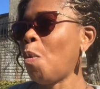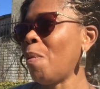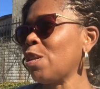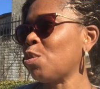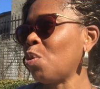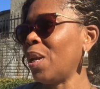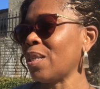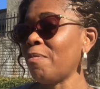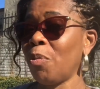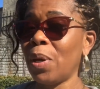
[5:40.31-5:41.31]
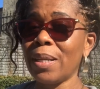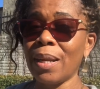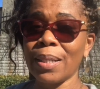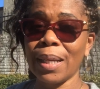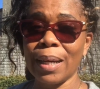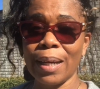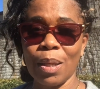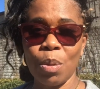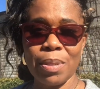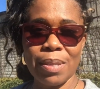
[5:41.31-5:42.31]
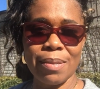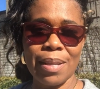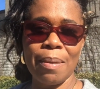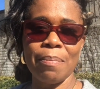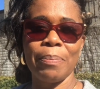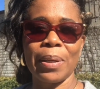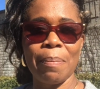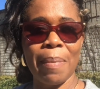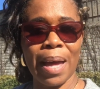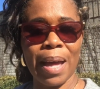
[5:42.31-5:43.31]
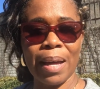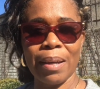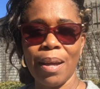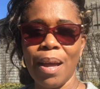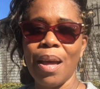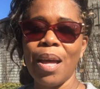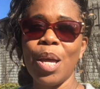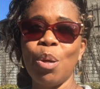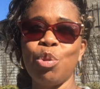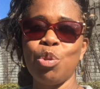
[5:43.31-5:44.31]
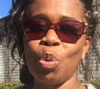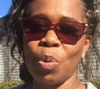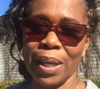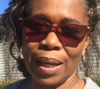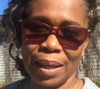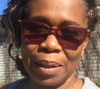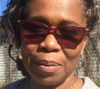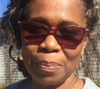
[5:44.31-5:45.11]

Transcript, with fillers: comment est-ce que les enfants étaient intégrés dans le système primaire et secondaire.